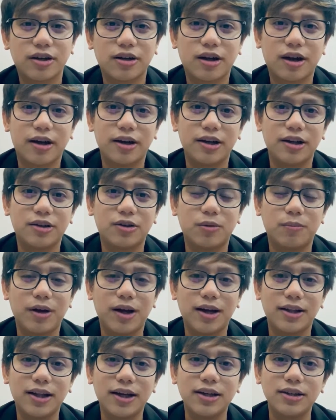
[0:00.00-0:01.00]
Carlito
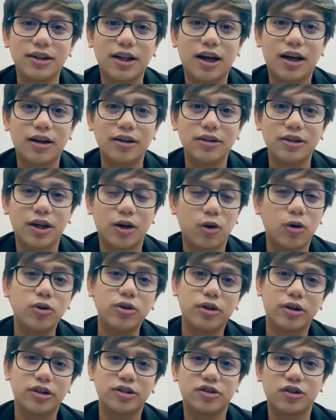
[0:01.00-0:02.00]
Makadangdam, the
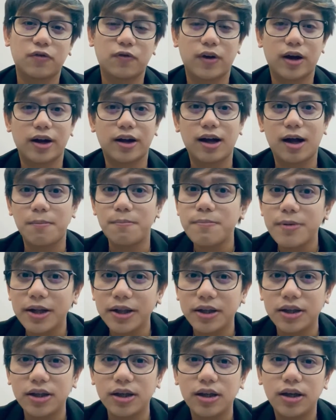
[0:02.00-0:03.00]
owners of our
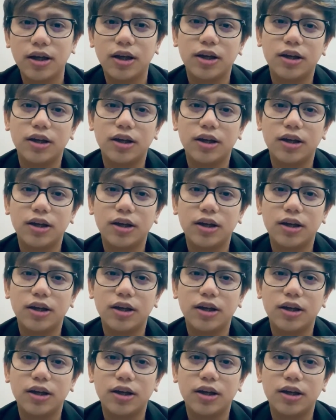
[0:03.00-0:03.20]
company.